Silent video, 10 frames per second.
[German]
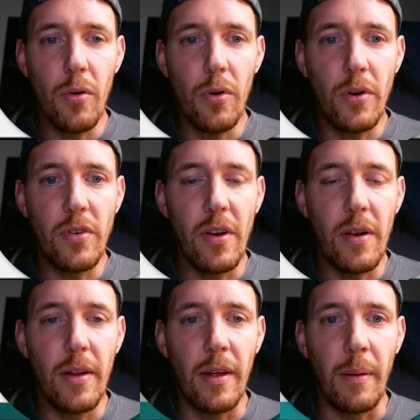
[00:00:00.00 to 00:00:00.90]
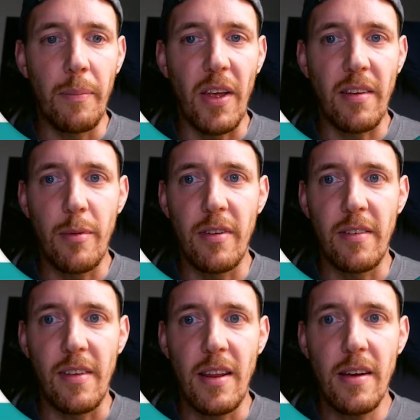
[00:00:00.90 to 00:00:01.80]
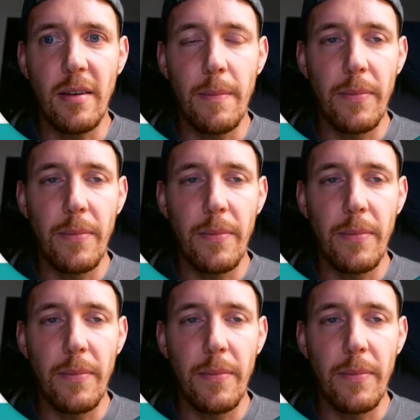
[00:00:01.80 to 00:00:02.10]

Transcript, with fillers: und äh, das habe ich installiert.